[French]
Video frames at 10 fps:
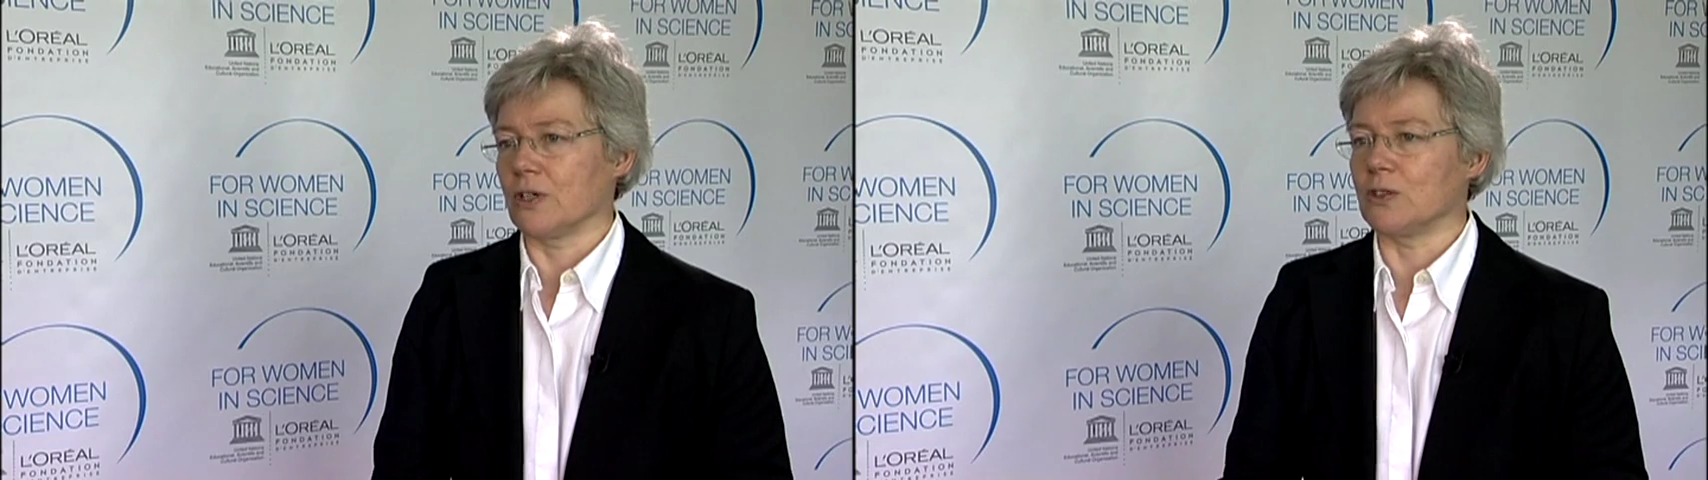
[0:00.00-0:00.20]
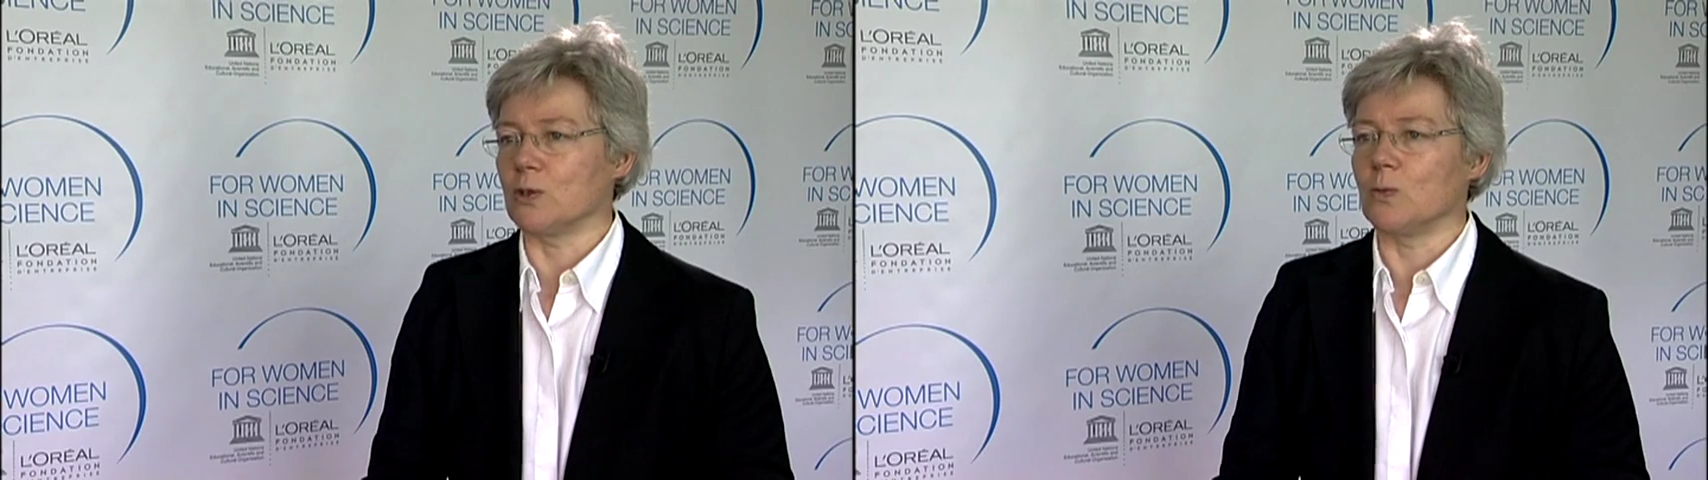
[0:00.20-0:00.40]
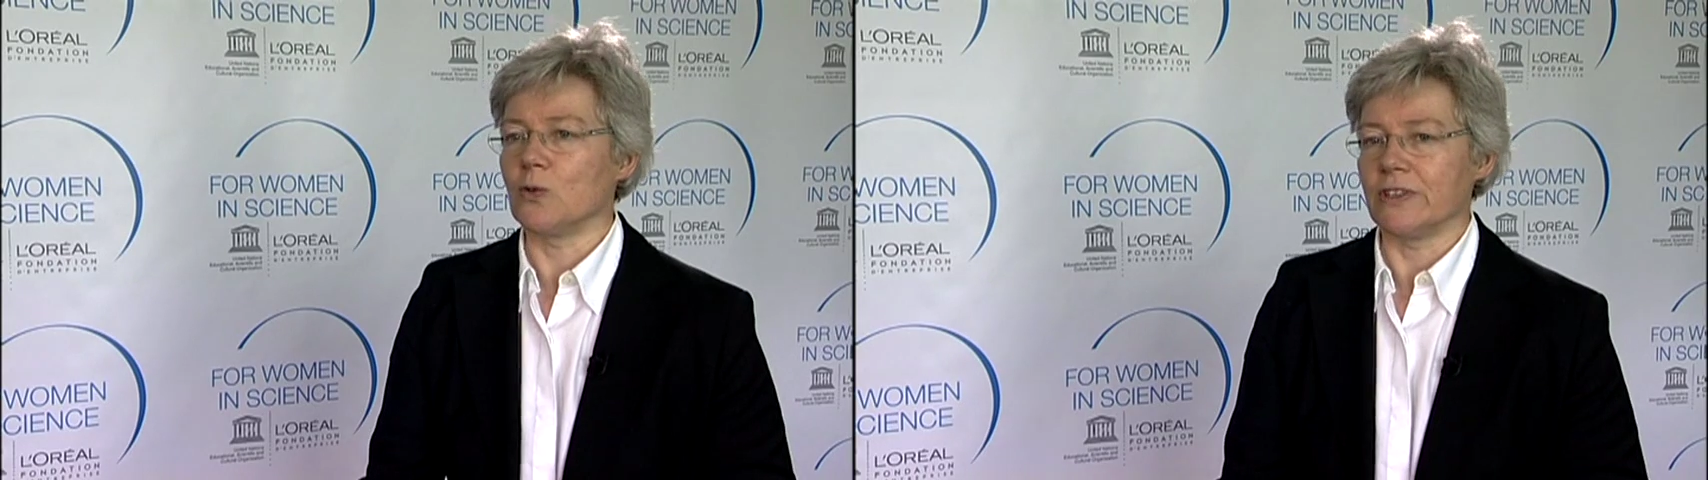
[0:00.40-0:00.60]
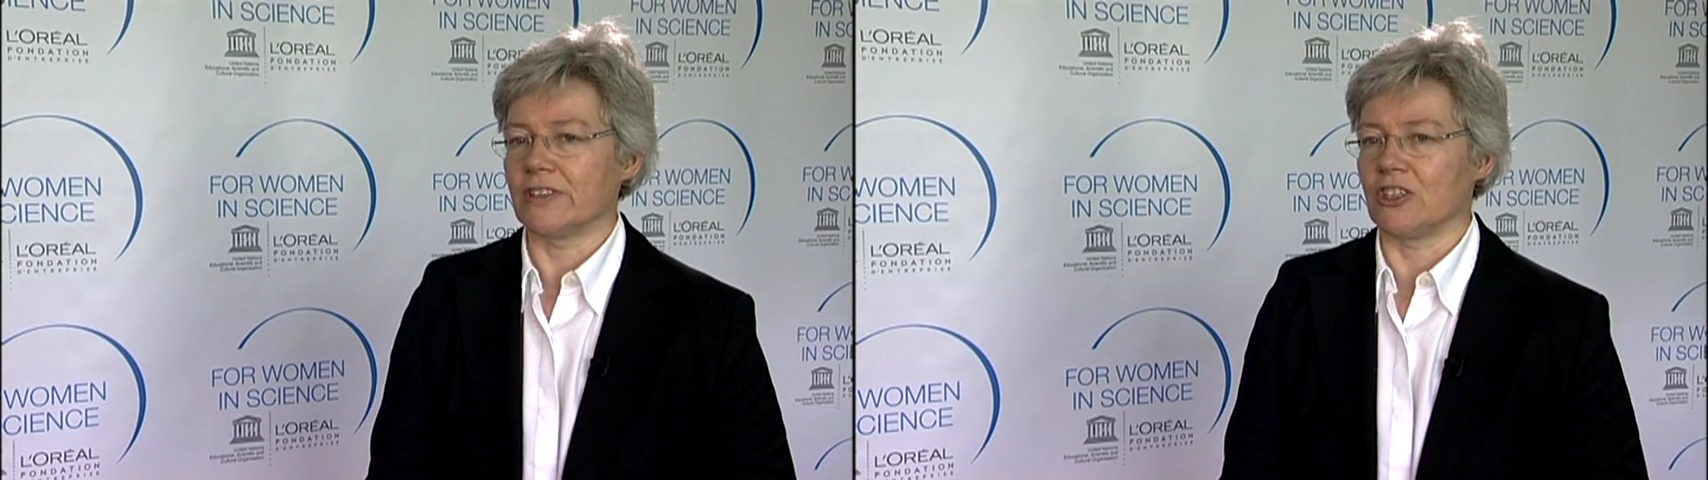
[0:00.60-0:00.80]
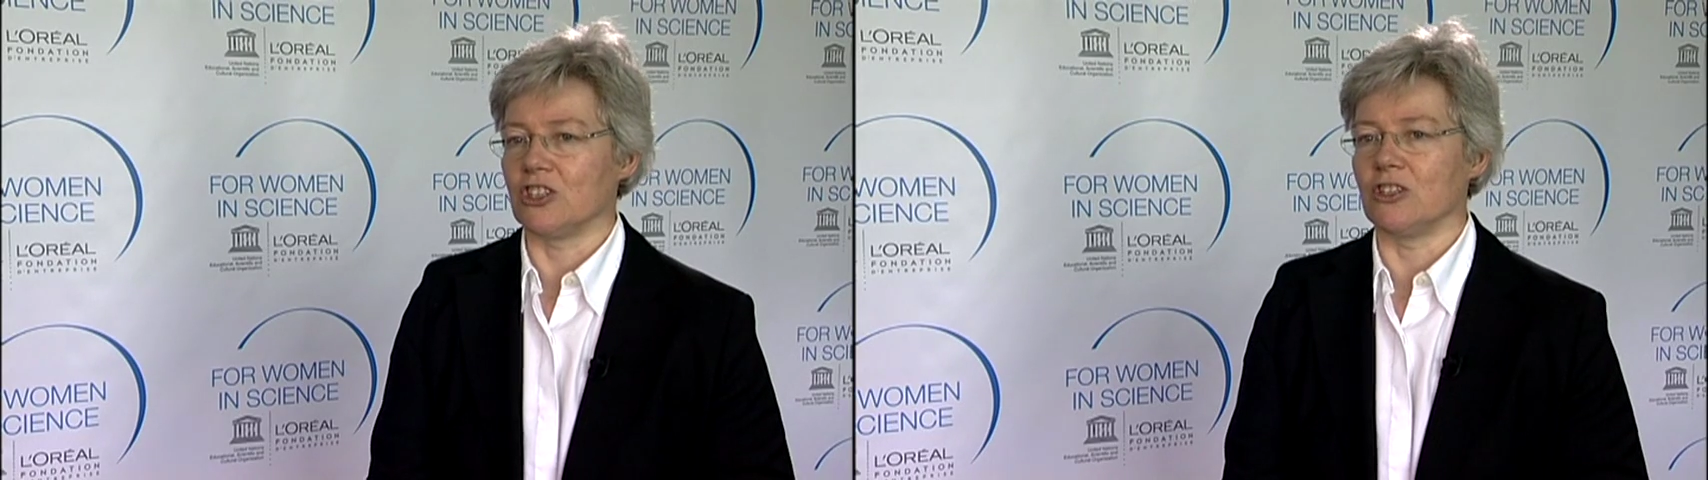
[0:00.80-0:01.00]
quelques mots, il
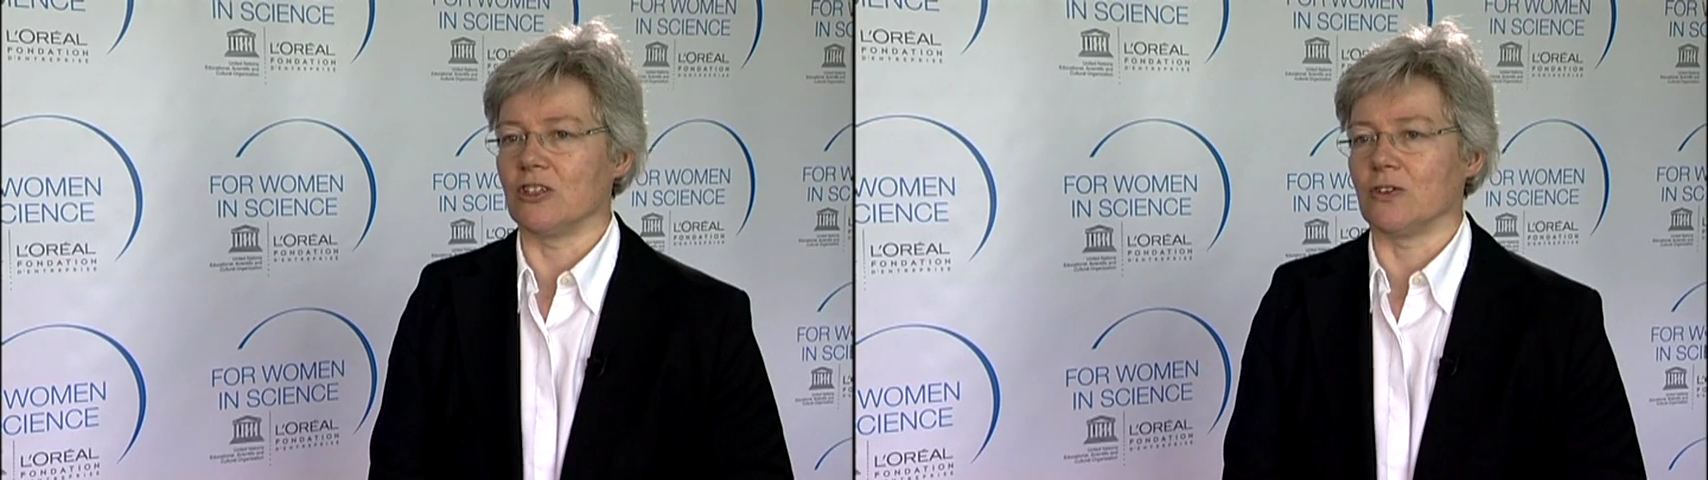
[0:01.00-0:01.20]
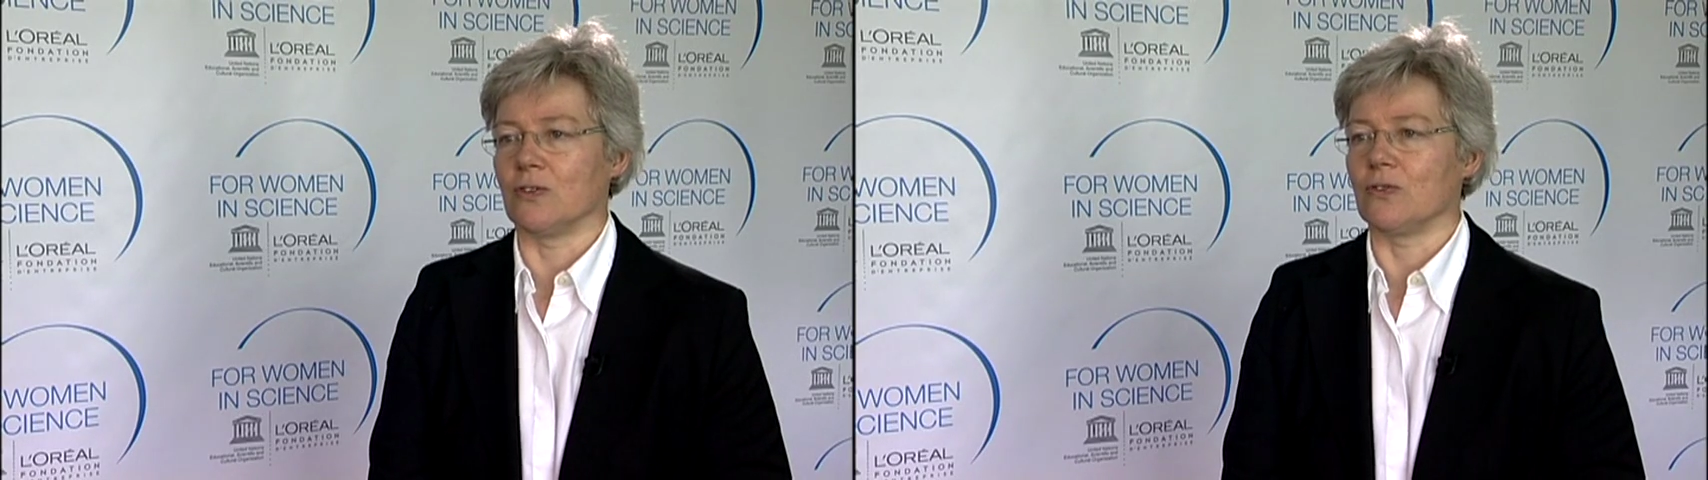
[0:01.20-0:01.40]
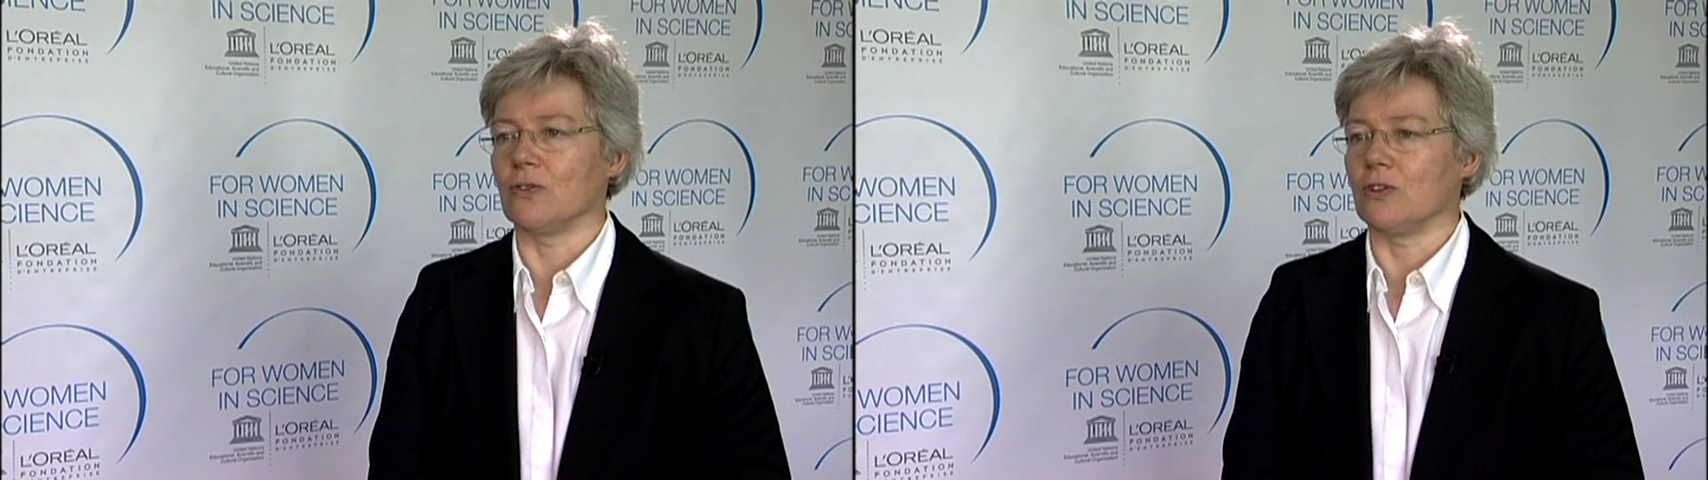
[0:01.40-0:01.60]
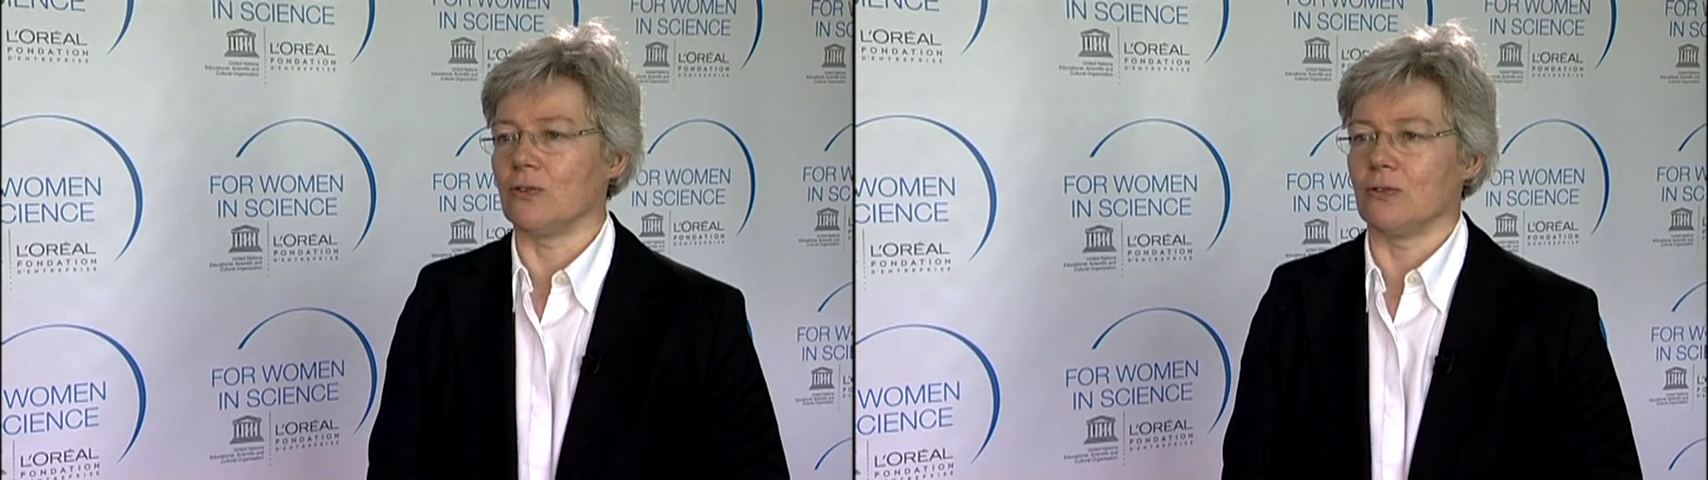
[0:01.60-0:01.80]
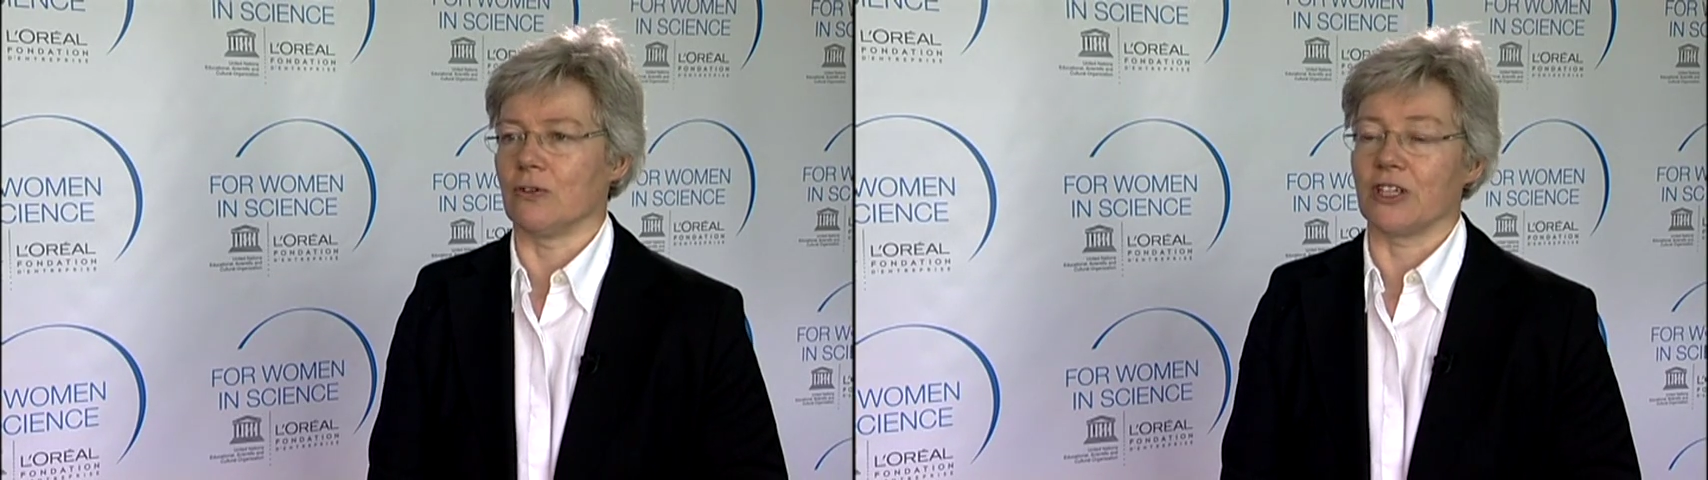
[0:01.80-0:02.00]
s'agit
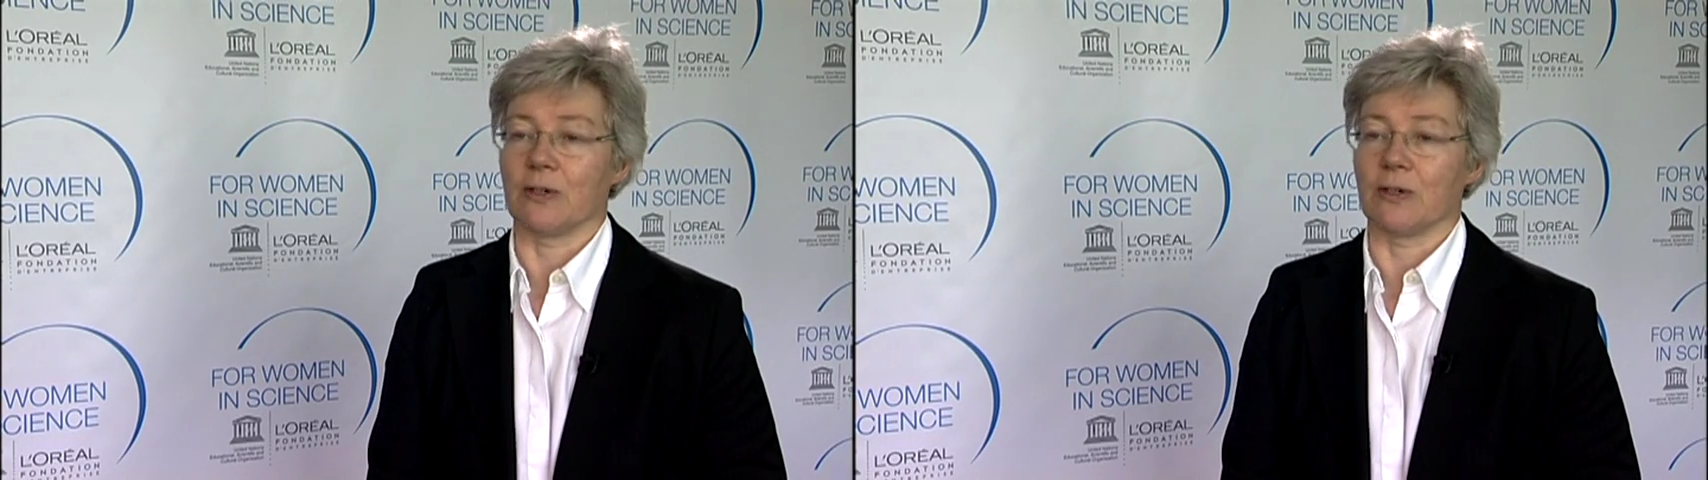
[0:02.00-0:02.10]
d'une